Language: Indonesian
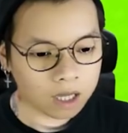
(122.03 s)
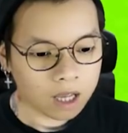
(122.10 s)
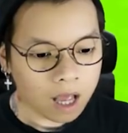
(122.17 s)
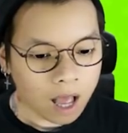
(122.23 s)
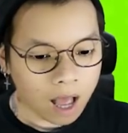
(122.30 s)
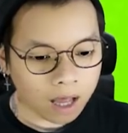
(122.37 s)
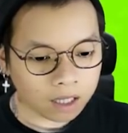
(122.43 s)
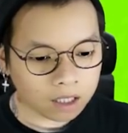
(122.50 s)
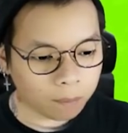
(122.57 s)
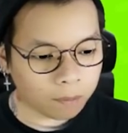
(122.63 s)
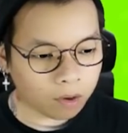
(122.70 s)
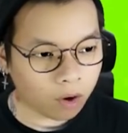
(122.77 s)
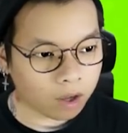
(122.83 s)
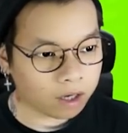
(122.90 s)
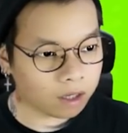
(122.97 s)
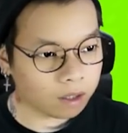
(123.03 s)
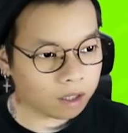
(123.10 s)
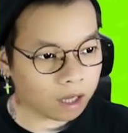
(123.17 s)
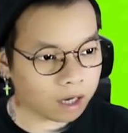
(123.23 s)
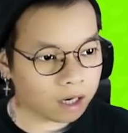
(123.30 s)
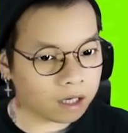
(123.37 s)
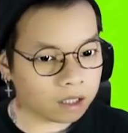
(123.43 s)
Ada triple coin ini
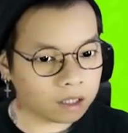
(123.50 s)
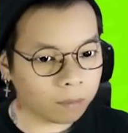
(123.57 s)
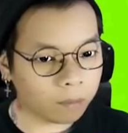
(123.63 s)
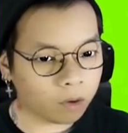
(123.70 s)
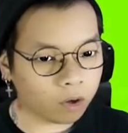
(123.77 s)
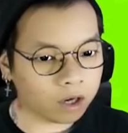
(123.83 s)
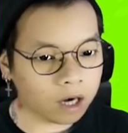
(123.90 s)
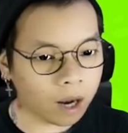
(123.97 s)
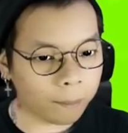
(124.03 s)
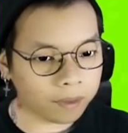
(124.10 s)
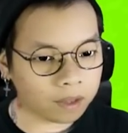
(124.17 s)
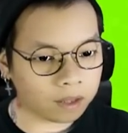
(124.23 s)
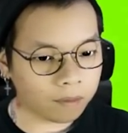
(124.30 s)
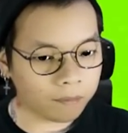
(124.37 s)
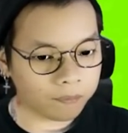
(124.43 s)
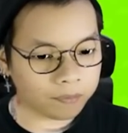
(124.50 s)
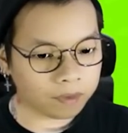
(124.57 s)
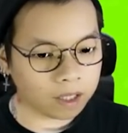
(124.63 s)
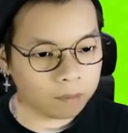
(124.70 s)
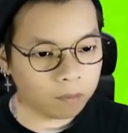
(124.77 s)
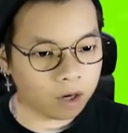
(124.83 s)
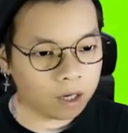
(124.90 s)
karena triple coinnya dapet.
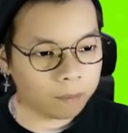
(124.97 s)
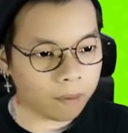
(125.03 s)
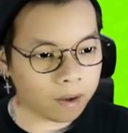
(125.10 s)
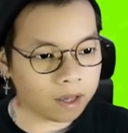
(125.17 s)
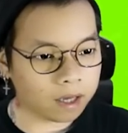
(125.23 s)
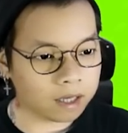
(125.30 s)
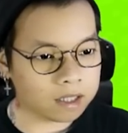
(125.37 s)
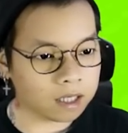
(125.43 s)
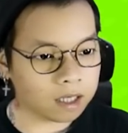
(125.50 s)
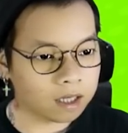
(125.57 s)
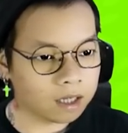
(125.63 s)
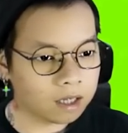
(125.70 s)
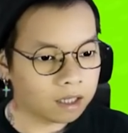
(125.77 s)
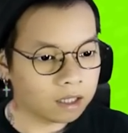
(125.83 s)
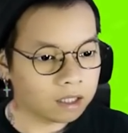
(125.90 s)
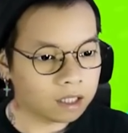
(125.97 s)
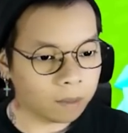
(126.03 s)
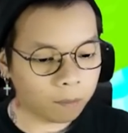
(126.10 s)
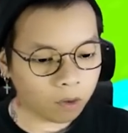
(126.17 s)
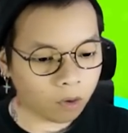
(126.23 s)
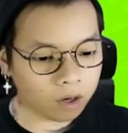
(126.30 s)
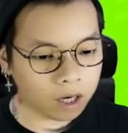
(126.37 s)
jadi boleh dipakai, guys ya. Triple
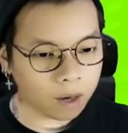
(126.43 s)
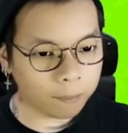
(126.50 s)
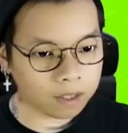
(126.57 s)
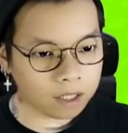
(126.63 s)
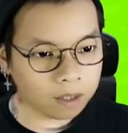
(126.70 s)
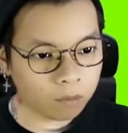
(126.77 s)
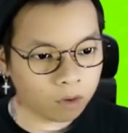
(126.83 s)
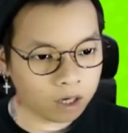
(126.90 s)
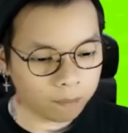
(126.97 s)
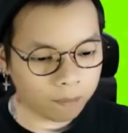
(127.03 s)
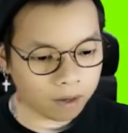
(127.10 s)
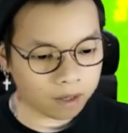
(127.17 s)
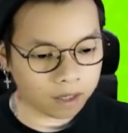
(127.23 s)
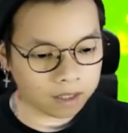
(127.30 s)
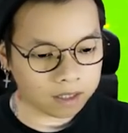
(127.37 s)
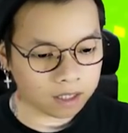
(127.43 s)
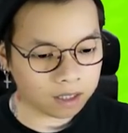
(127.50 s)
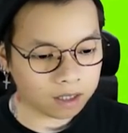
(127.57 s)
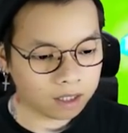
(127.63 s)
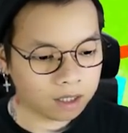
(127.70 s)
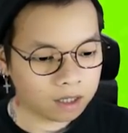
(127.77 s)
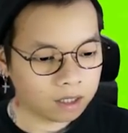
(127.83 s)
coinnya dapet, jadi boleh dipakai, guys ya.
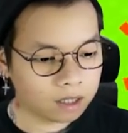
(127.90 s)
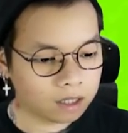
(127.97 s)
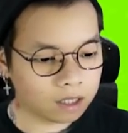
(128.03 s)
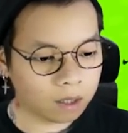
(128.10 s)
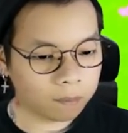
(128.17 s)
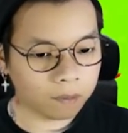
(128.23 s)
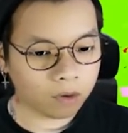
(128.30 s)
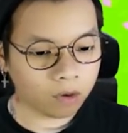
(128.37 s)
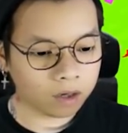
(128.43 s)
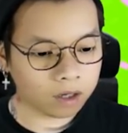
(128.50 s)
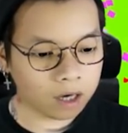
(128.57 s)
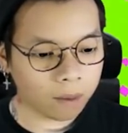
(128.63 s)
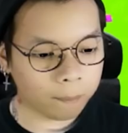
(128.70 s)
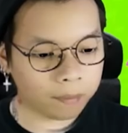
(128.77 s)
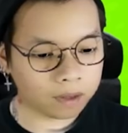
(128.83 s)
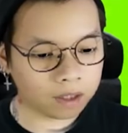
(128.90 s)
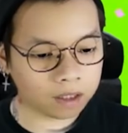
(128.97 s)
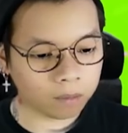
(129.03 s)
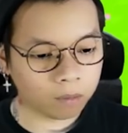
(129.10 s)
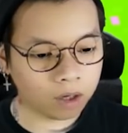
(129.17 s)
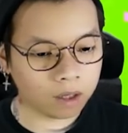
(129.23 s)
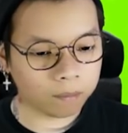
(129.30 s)
Triple coinnya dapet, kita
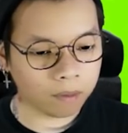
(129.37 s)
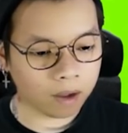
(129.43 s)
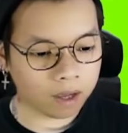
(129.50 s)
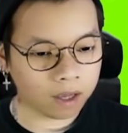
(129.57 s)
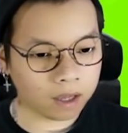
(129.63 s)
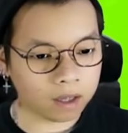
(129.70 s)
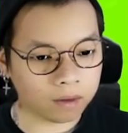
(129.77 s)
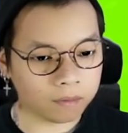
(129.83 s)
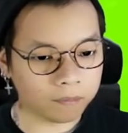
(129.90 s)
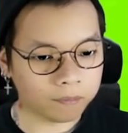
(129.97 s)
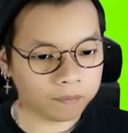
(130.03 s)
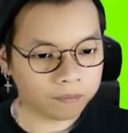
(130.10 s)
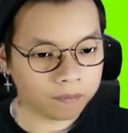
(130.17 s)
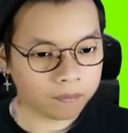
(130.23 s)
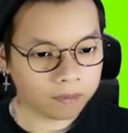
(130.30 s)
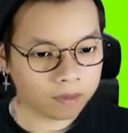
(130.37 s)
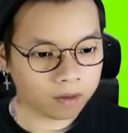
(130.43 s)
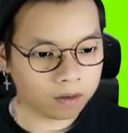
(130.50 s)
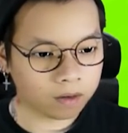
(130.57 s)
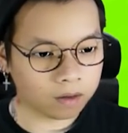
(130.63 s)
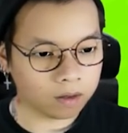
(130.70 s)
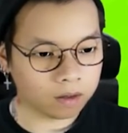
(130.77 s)
boleh pakai.
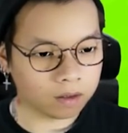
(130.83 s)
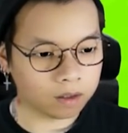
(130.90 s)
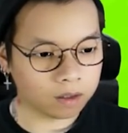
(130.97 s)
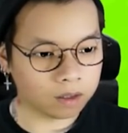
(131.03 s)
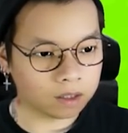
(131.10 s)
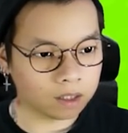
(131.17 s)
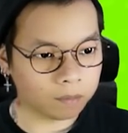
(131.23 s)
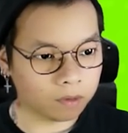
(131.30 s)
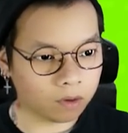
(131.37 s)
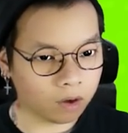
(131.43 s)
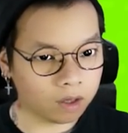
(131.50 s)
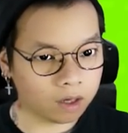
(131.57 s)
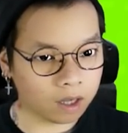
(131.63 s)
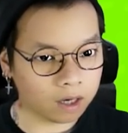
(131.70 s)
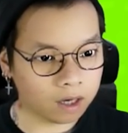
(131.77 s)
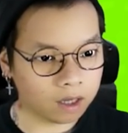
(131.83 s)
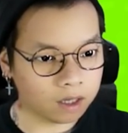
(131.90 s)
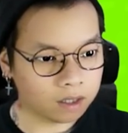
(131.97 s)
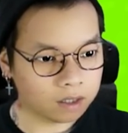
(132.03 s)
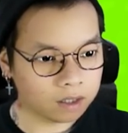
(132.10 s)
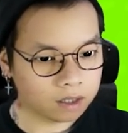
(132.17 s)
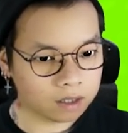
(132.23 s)
Uh, triple coin ada
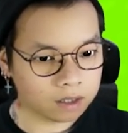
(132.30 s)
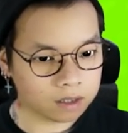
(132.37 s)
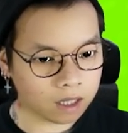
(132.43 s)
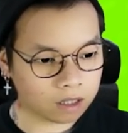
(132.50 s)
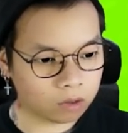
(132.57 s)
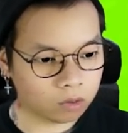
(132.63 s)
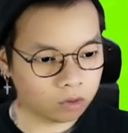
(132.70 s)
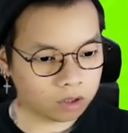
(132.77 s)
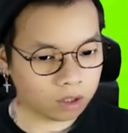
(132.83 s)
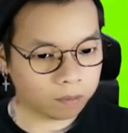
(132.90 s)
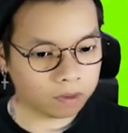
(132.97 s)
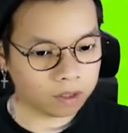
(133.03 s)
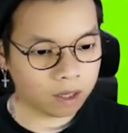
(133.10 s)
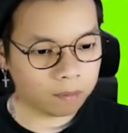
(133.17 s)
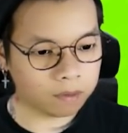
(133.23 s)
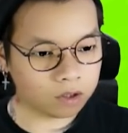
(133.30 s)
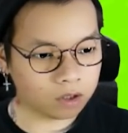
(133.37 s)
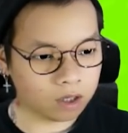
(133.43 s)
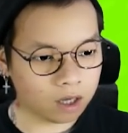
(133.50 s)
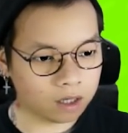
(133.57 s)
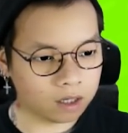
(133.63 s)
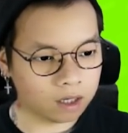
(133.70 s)
satu, triple damage
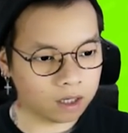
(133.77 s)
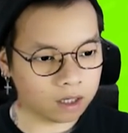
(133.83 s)
juga ada.